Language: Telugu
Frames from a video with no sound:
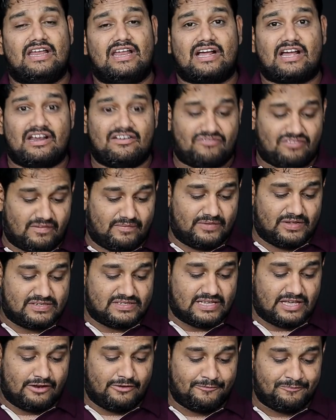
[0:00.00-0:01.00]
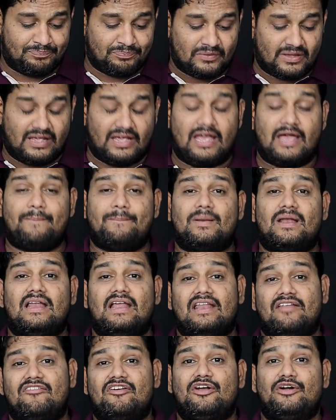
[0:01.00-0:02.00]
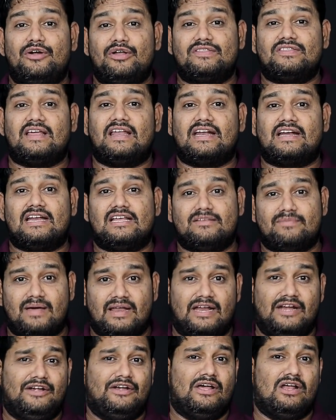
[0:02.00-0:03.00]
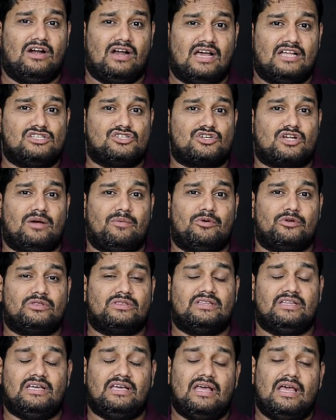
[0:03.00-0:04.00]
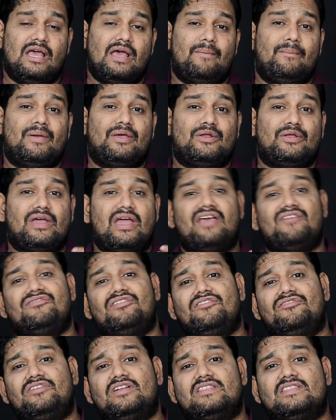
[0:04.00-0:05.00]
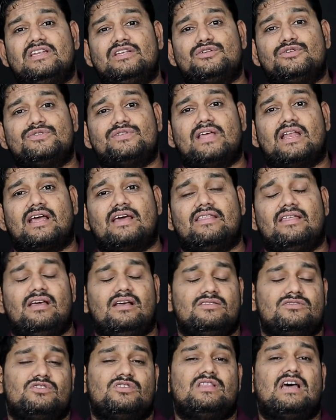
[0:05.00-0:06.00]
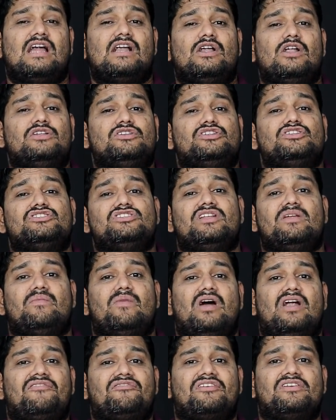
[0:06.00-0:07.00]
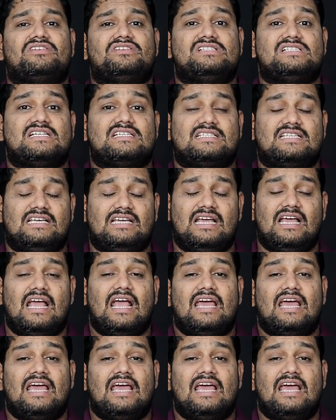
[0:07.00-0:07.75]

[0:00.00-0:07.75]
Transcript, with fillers: నిన్న కన్ఫర్మ్ చేశారు ఏప్రిల్ ఇరవై రెండో తారీఖున ఇది మన ఇండియాలో లాంచ్ కాబోతుంది మీరు ఏ ఫిఫ్టీ త్రీ చూసారు కదా సో దాంట్లో చిన్న చిన్న మాడిఫికేషన్ చేసి